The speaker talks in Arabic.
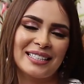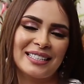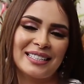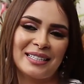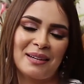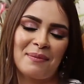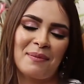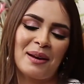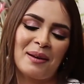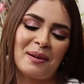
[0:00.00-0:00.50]

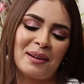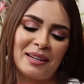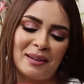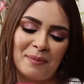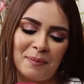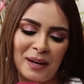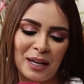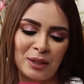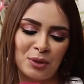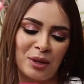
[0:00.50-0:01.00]
زعما
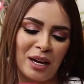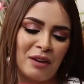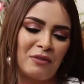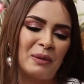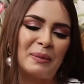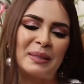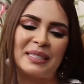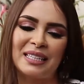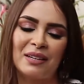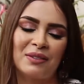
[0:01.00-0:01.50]
البلاطو كان
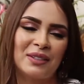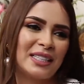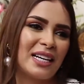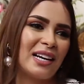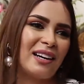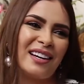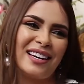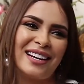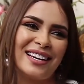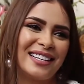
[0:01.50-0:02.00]
فيه بزاف
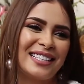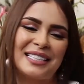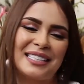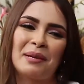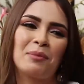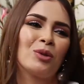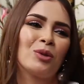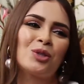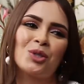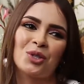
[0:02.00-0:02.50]
ديال لي
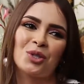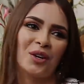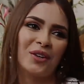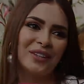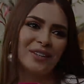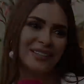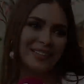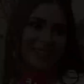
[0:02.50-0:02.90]
زيموسيون